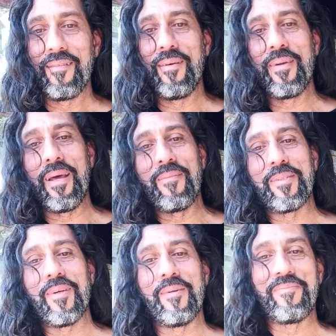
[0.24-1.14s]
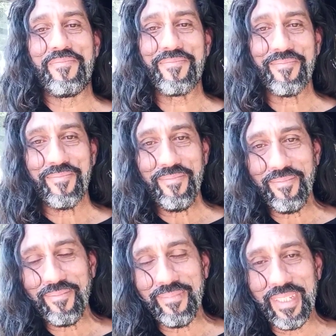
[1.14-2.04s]
Vamos lá, pessoal.
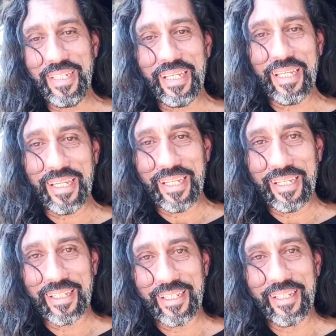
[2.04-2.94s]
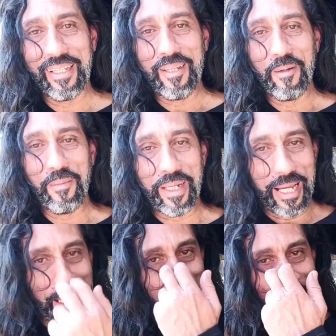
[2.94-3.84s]
É,
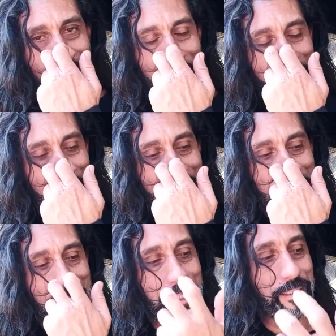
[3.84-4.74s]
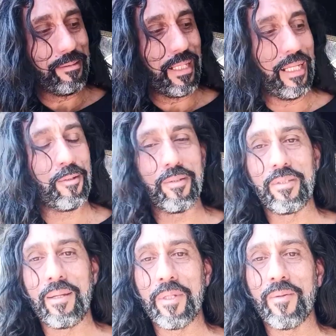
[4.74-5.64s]
obrigado por estar assistindo, né?
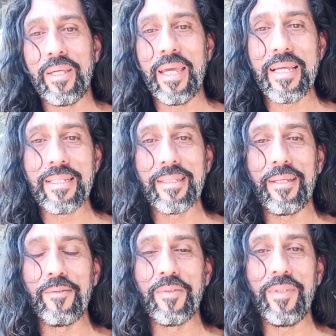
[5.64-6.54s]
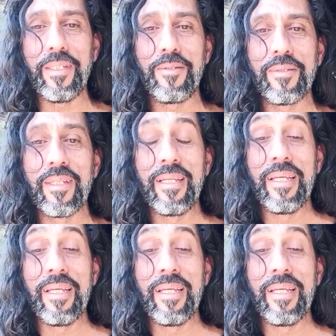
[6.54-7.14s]
Todos já me conhecem aí nos vídeos.